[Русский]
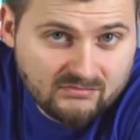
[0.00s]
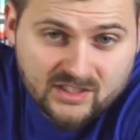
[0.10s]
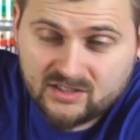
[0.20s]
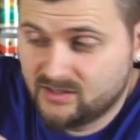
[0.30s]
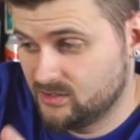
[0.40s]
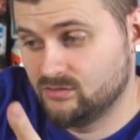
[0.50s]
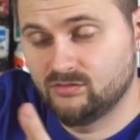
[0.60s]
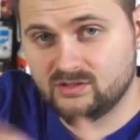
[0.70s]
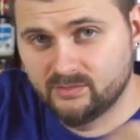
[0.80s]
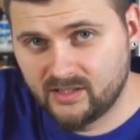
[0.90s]
из тех,
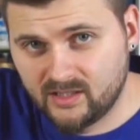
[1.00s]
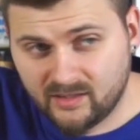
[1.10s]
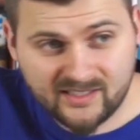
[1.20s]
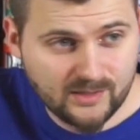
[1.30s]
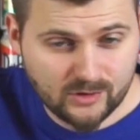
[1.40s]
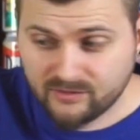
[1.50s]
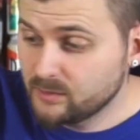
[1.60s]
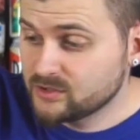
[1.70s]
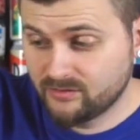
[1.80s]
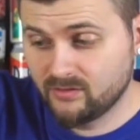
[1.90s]
кто смотрели один из прошлых
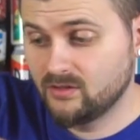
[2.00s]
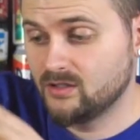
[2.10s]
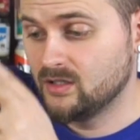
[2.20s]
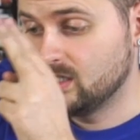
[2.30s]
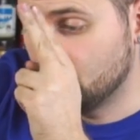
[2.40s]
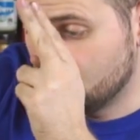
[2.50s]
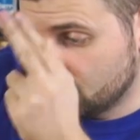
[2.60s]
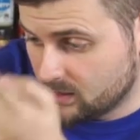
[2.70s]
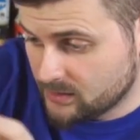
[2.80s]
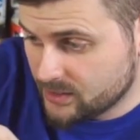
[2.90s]
выпусков, э,
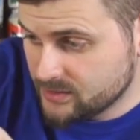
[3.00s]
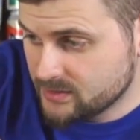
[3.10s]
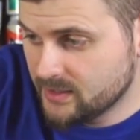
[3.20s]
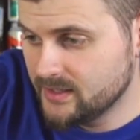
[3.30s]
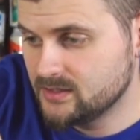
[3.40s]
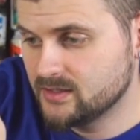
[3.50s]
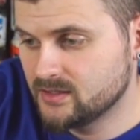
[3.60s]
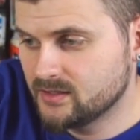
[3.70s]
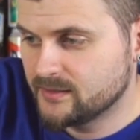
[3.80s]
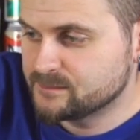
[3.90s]
должны знать.
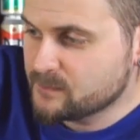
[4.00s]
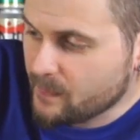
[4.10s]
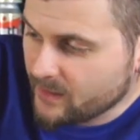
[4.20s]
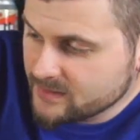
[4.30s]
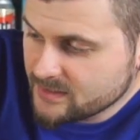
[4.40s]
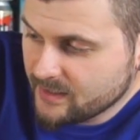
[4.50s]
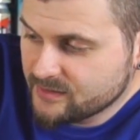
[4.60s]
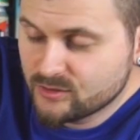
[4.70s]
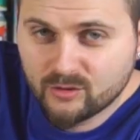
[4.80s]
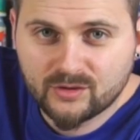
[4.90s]
Это
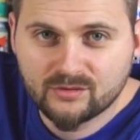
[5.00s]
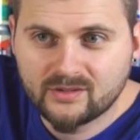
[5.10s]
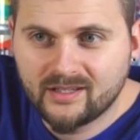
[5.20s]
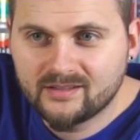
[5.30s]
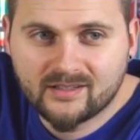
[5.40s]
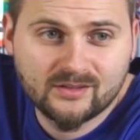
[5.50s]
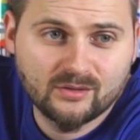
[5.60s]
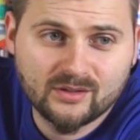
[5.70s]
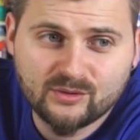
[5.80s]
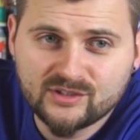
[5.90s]
сайт Tokyo Treat,
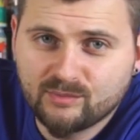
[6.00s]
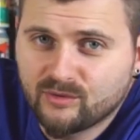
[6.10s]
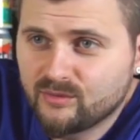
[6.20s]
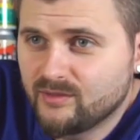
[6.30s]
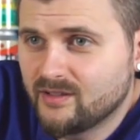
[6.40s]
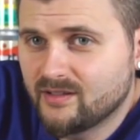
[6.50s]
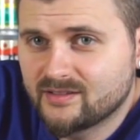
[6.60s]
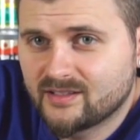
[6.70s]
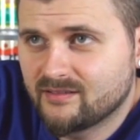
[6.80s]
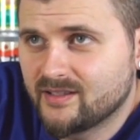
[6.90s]
который до сих пор у меня
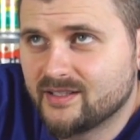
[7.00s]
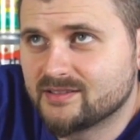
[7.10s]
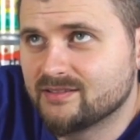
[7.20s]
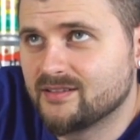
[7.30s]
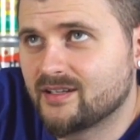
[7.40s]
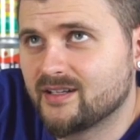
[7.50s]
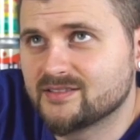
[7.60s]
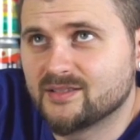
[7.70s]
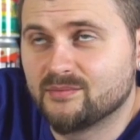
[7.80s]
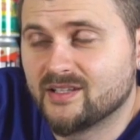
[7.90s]
открывается, наверное,
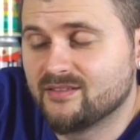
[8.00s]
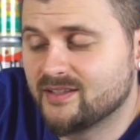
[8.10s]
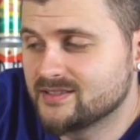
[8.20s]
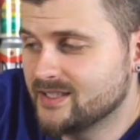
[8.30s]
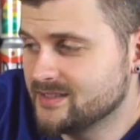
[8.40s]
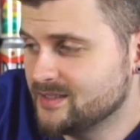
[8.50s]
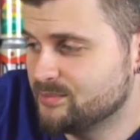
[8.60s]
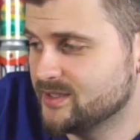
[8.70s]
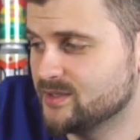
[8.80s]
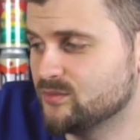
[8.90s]
раз там на 20
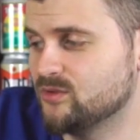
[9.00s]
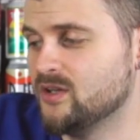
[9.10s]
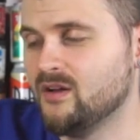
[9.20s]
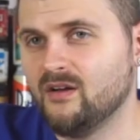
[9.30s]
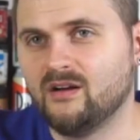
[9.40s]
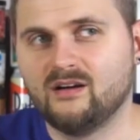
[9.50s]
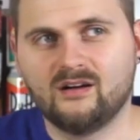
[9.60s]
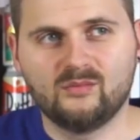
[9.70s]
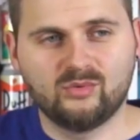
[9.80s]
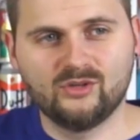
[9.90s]
поэтому
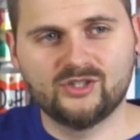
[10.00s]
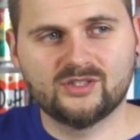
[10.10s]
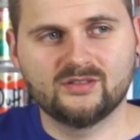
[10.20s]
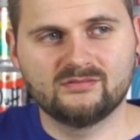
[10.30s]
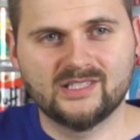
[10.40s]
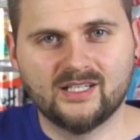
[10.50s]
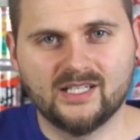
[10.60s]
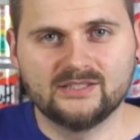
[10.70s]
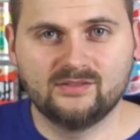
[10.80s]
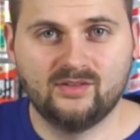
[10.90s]
э, больше
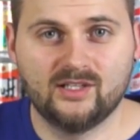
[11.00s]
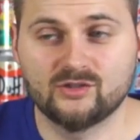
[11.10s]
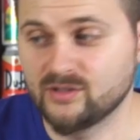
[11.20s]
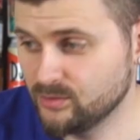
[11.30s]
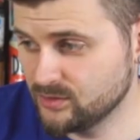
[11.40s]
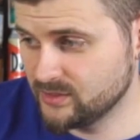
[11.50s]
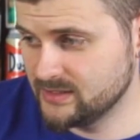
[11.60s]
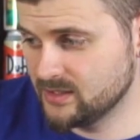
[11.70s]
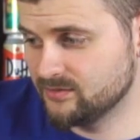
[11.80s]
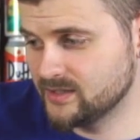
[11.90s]
заказывать вряд ли что буду. То
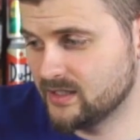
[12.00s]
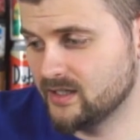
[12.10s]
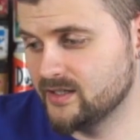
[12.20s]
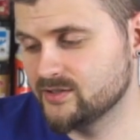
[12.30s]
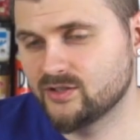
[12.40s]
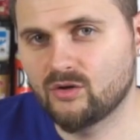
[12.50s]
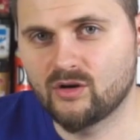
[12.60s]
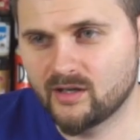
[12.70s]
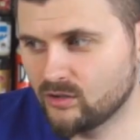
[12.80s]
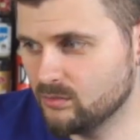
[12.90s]
есть это вторая из
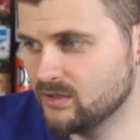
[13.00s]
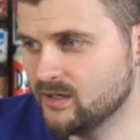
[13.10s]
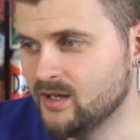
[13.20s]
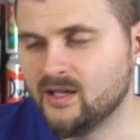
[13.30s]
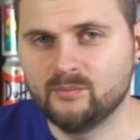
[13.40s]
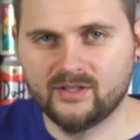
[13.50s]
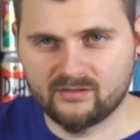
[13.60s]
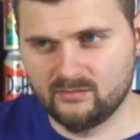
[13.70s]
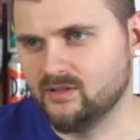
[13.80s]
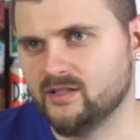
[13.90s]
трех коробок.
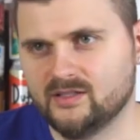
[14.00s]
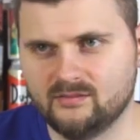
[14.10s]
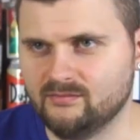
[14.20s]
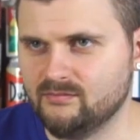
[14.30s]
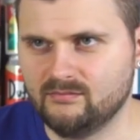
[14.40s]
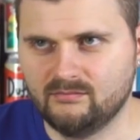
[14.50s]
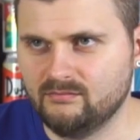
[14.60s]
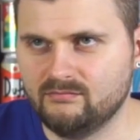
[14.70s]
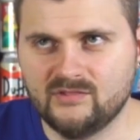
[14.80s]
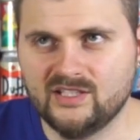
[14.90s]
Первая была
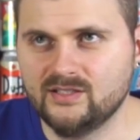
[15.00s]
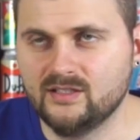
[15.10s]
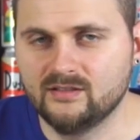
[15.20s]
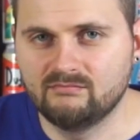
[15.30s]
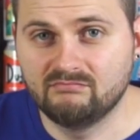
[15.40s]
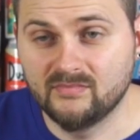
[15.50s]
там недели